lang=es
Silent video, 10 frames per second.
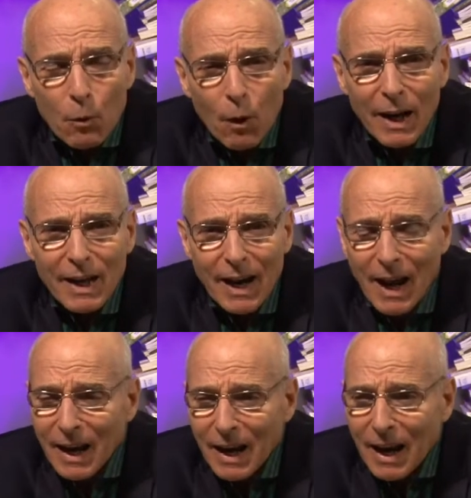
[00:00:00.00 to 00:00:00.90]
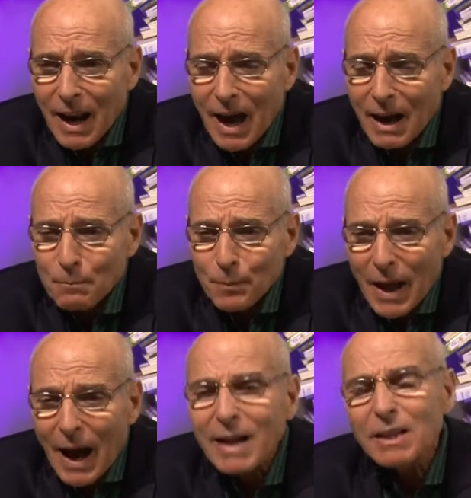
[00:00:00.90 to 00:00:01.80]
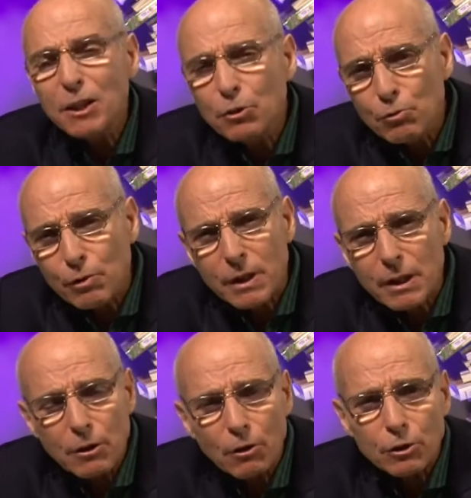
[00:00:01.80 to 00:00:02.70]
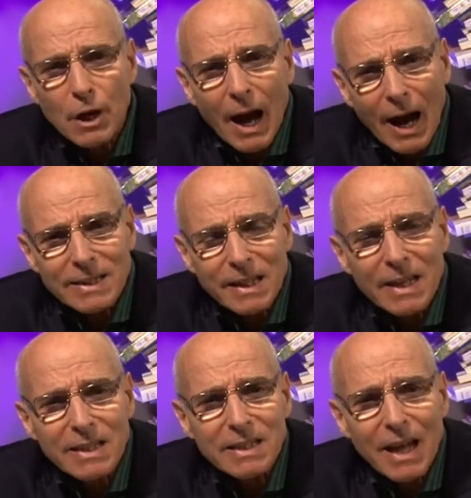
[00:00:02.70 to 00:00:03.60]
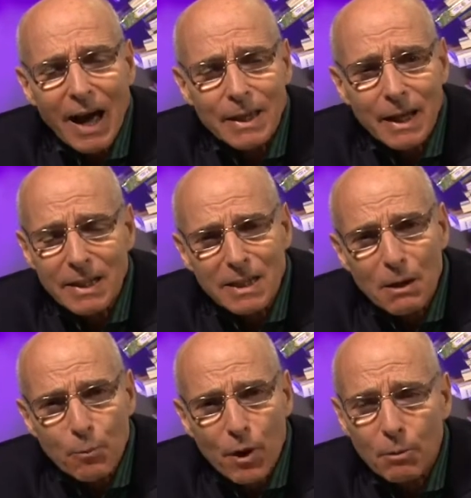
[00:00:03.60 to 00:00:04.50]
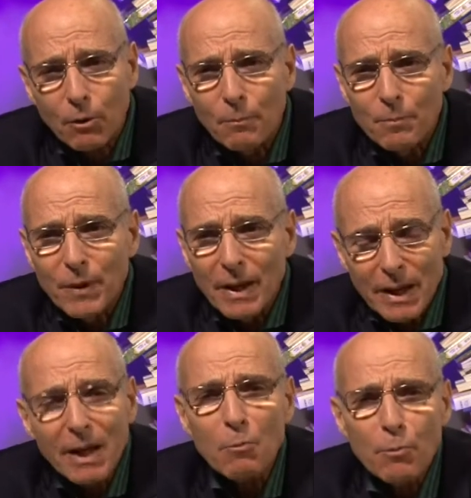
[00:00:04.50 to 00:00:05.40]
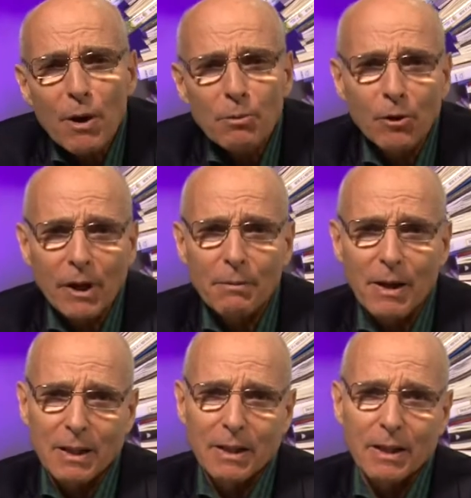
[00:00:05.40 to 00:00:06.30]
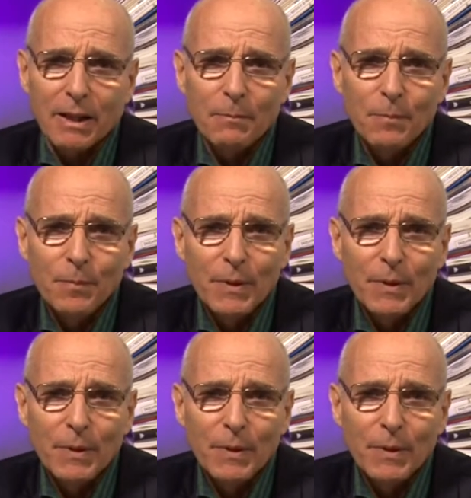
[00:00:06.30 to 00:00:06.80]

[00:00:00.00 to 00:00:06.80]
cuál era la actitud de Dios hasta hacia este pueblo, que era un pueblo rebelde.